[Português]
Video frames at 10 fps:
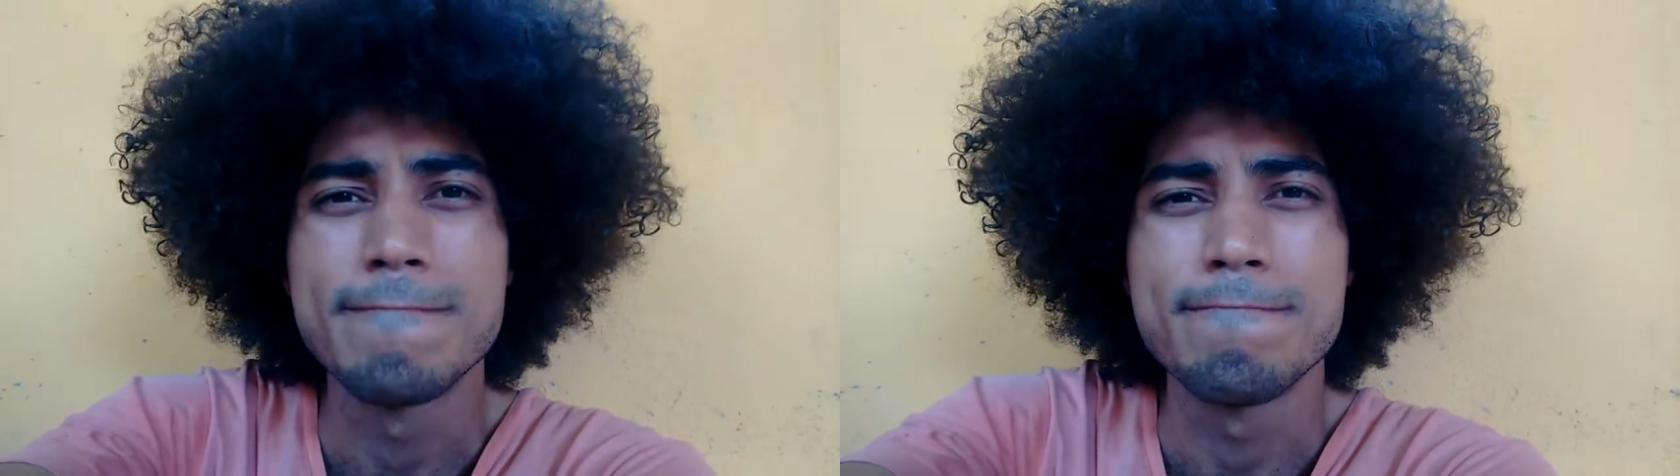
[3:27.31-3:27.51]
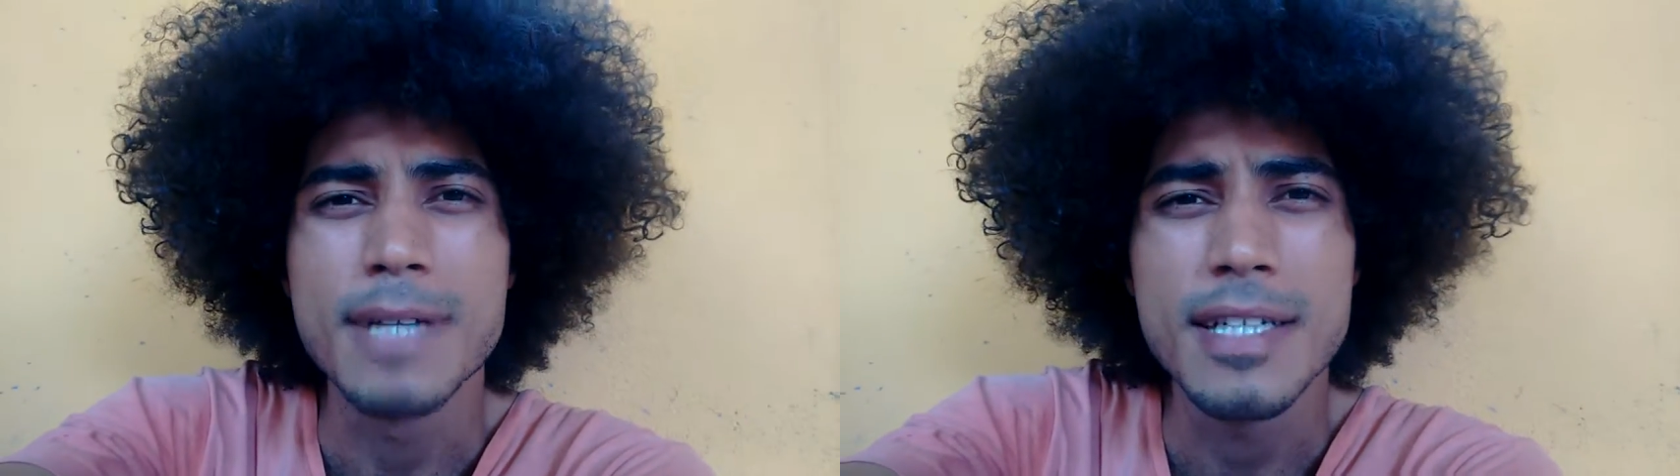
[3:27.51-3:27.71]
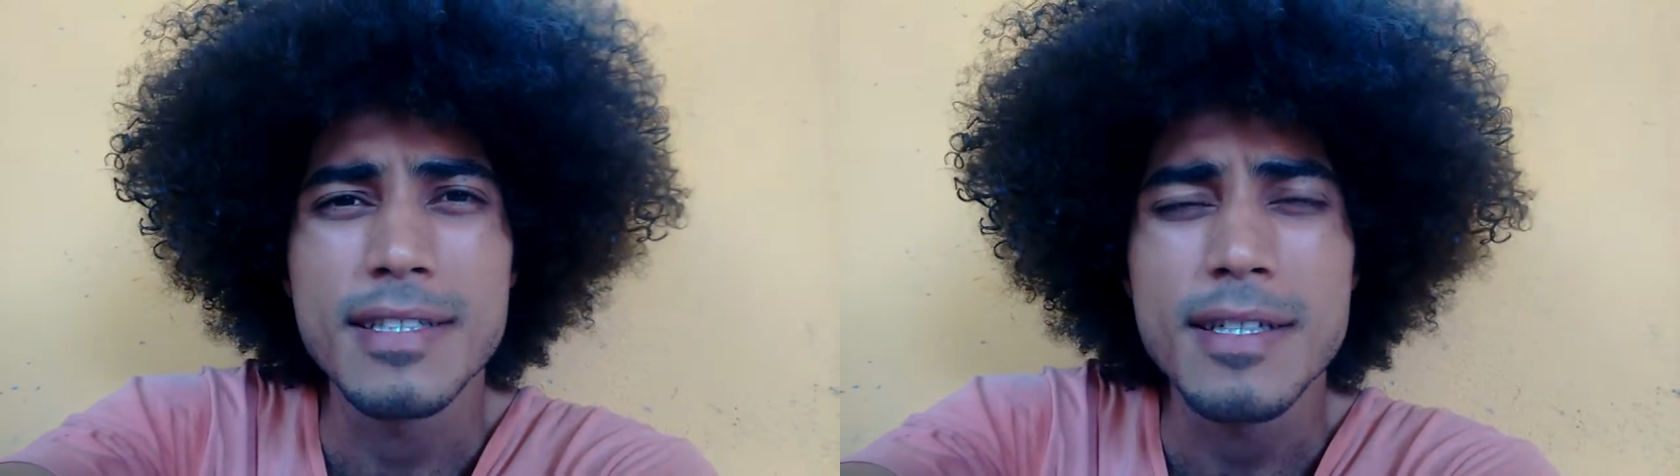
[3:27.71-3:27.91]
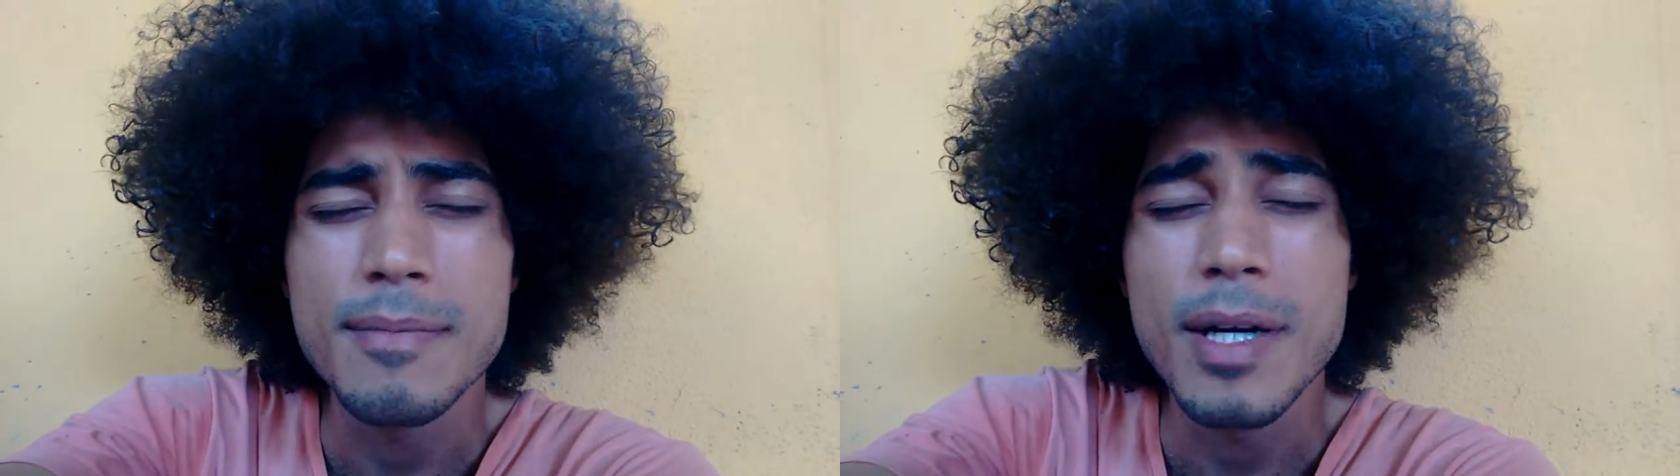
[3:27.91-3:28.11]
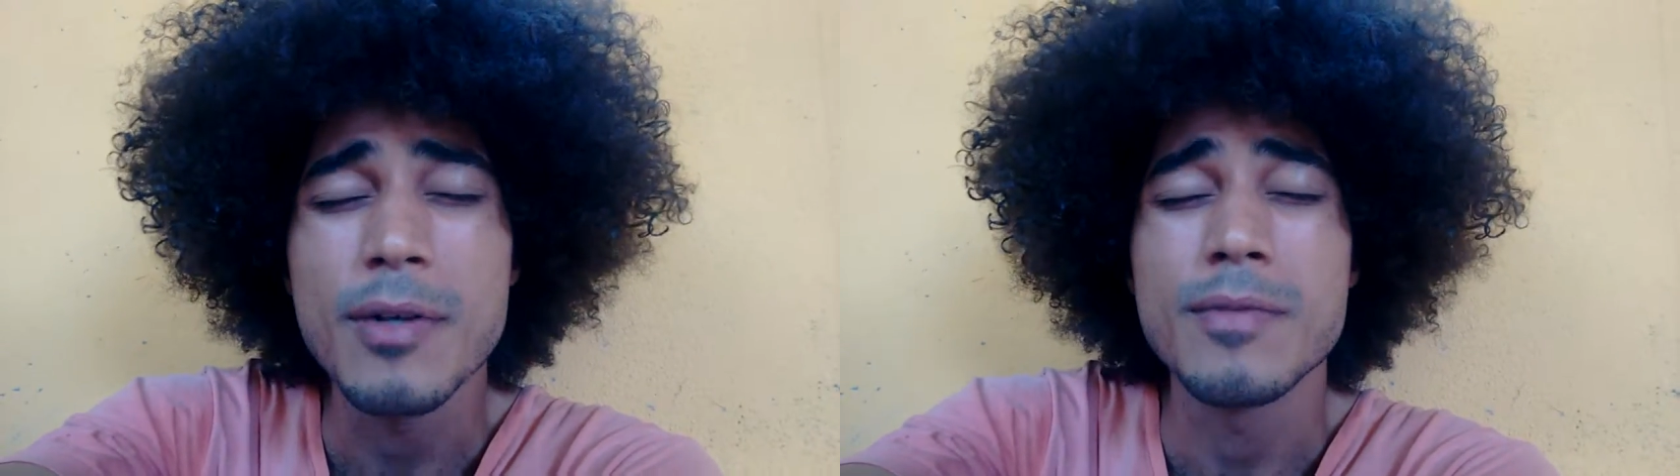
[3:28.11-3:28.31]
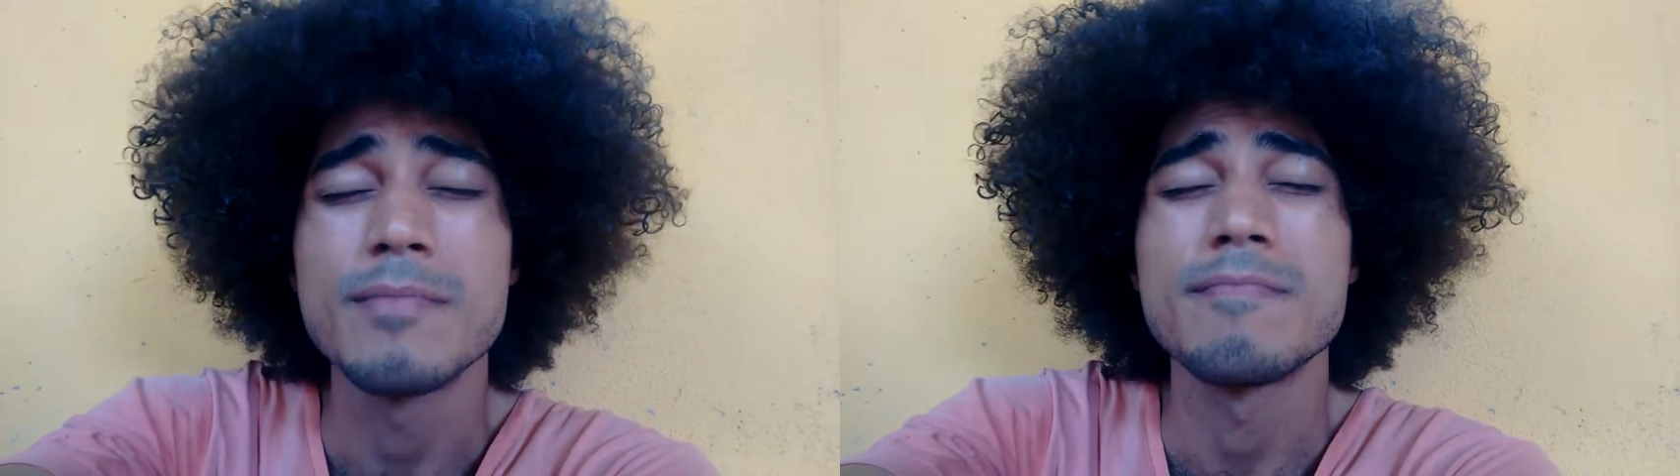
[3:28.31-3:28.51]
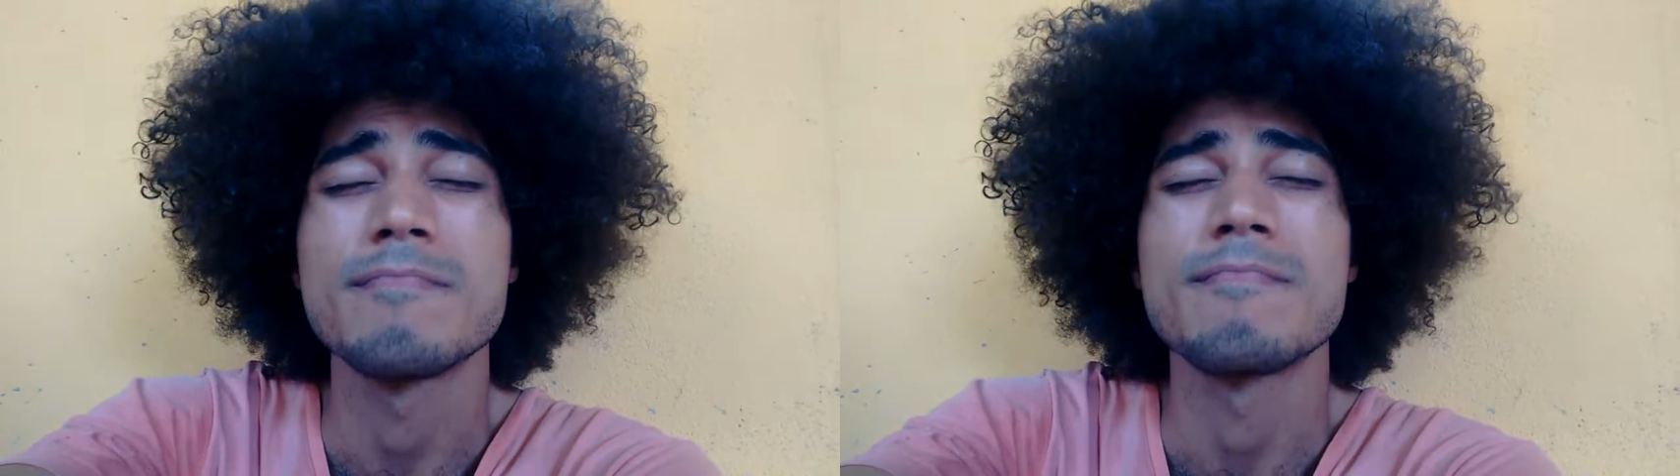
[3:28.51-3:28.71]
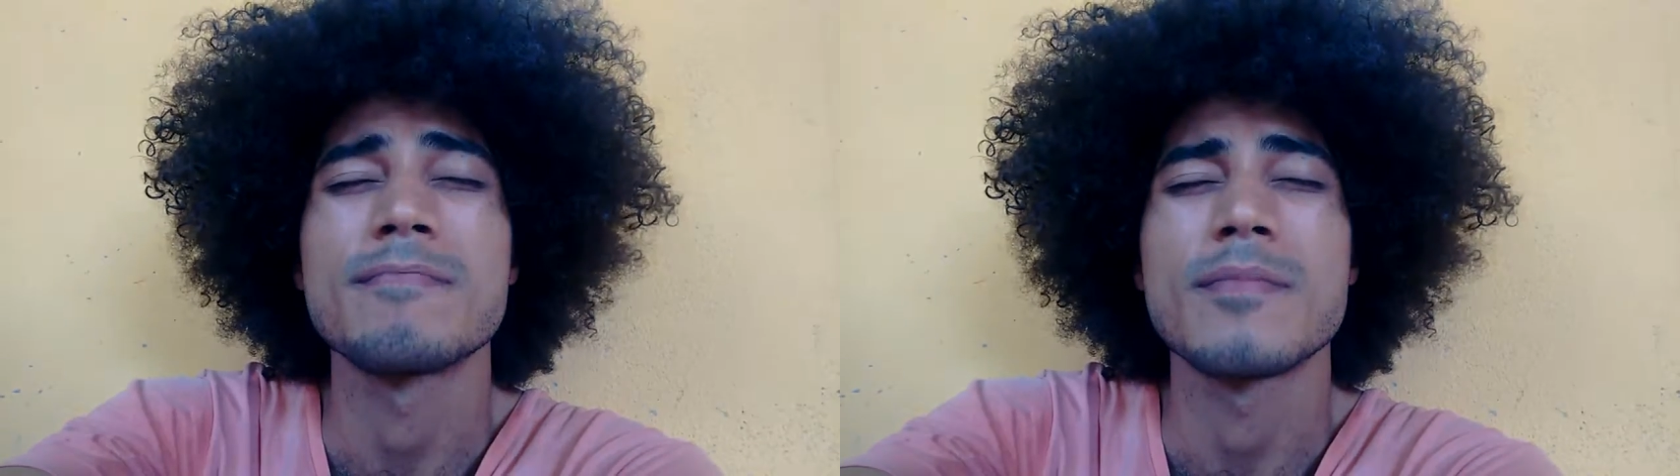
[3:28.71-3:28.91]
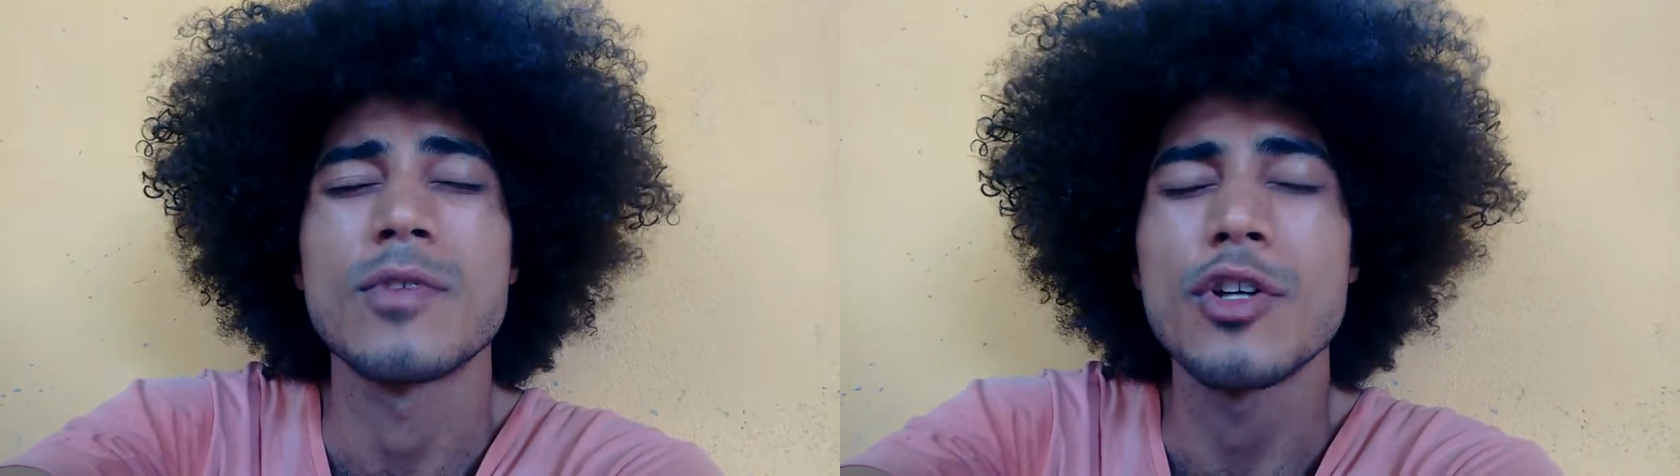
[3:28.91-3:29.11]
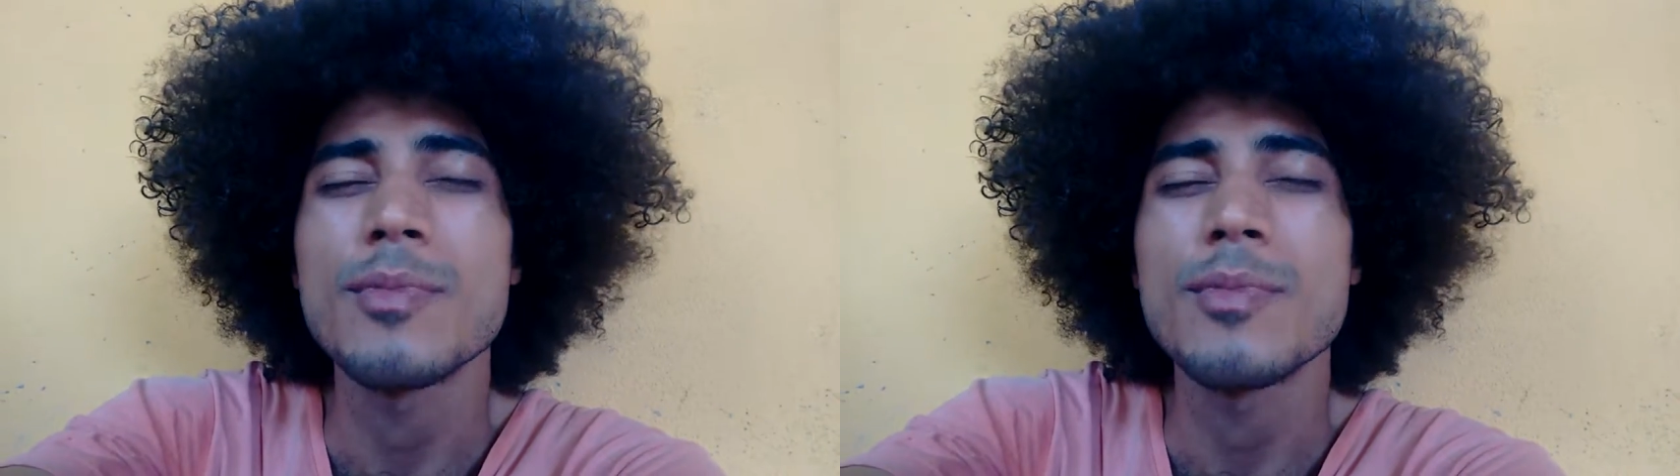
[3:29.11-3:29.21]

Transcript: mas irmão, nós